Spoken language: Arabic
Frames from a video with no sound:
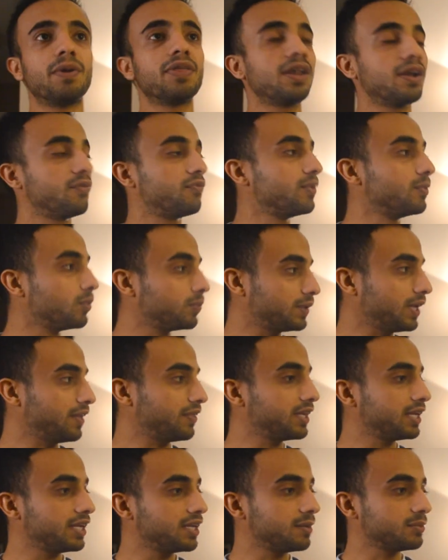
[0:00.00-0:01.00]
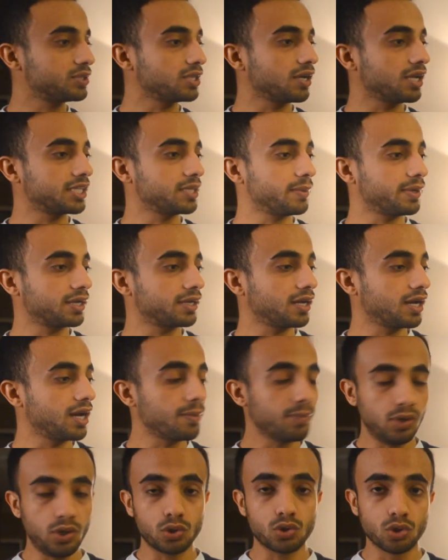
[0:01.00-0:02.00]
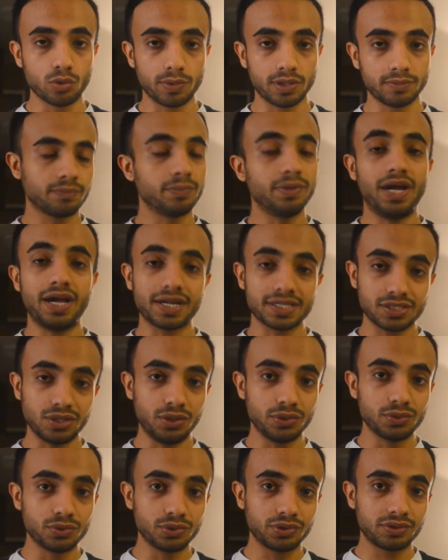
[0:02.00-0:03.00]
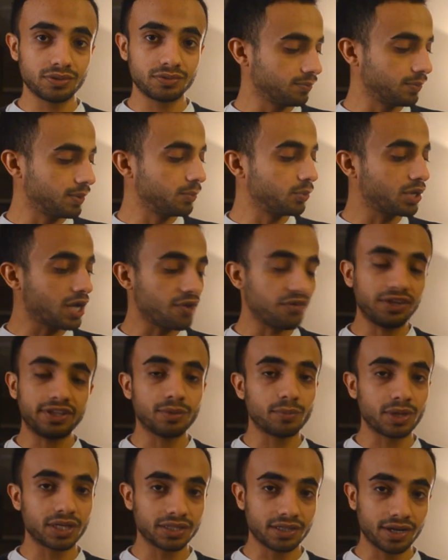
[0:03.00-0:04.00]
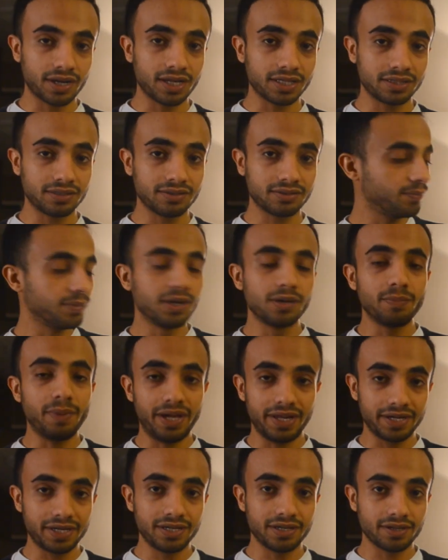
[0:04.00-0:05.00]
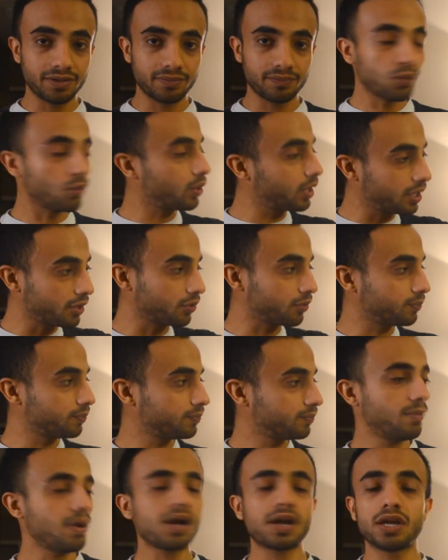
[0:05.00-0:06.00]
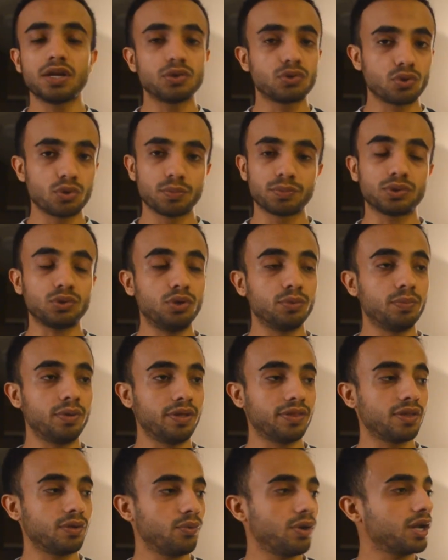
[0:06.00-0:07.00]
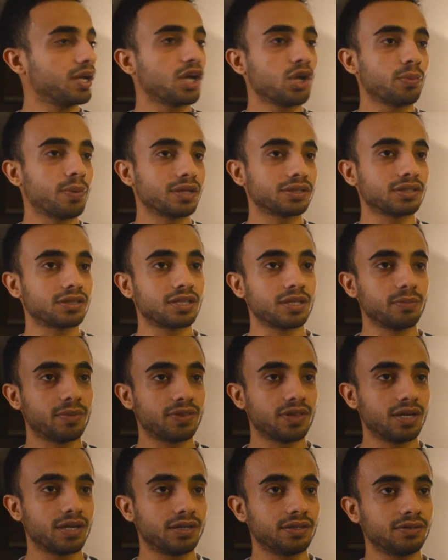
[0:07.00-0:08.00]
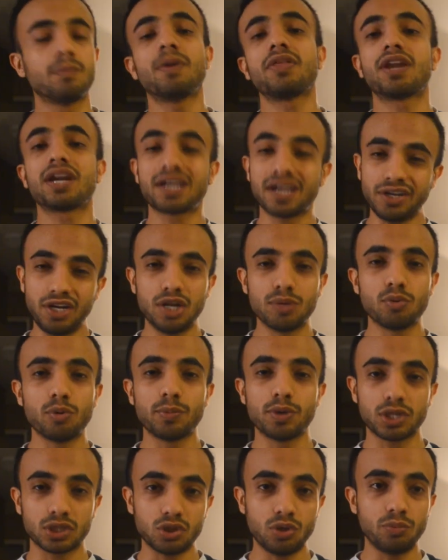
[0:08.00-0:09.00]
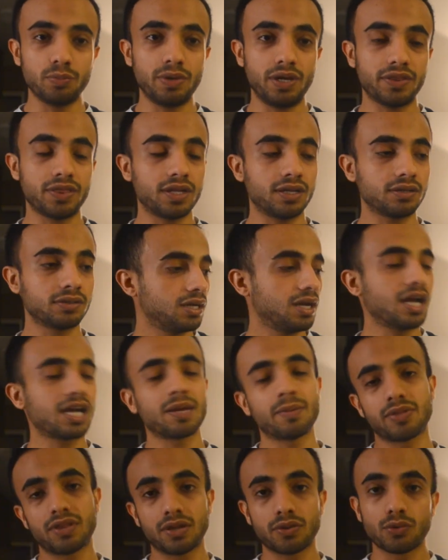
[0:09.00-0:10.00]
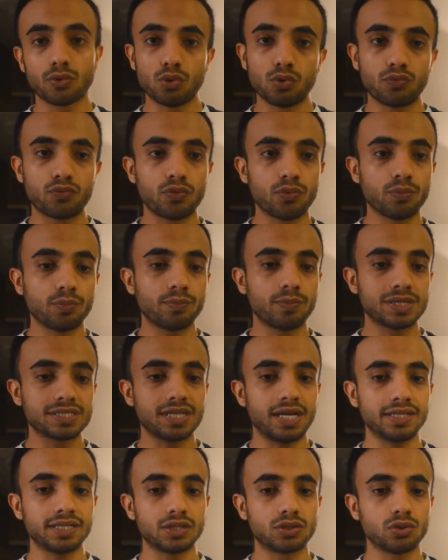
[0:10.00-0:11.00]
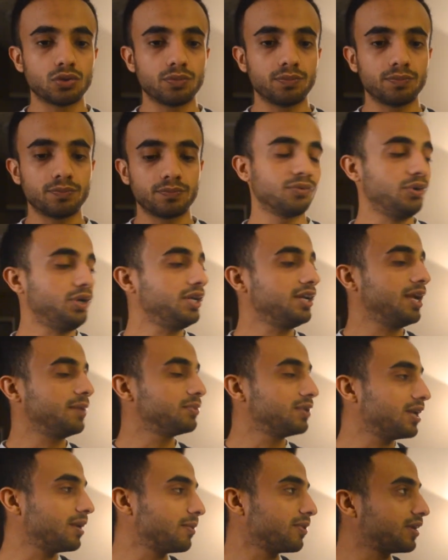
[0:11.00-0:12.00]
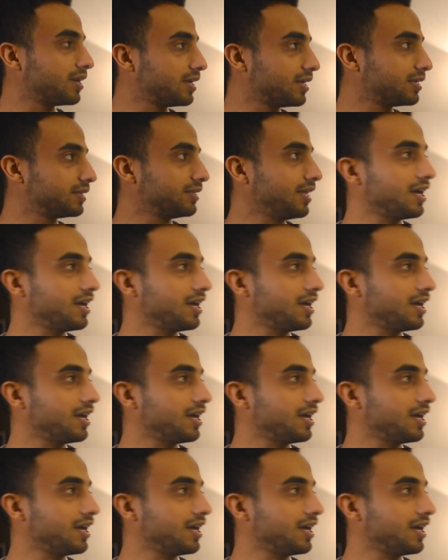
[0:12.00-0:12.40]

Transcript: مثلا في مبتعثين هنا ما شاء الله تبارك الله من الحكومه من حرس الحدود من مكافحه المخدرات من البحريه وغيرهم ما كانوا يدرون يطلعون بعثه ولا كانوا مخططين مثلا مثلا كان حلمهم انه يطلعون بعثه لكن مثلا ظروف ما ساعدتهم والحين الحمد لله مثلا آه،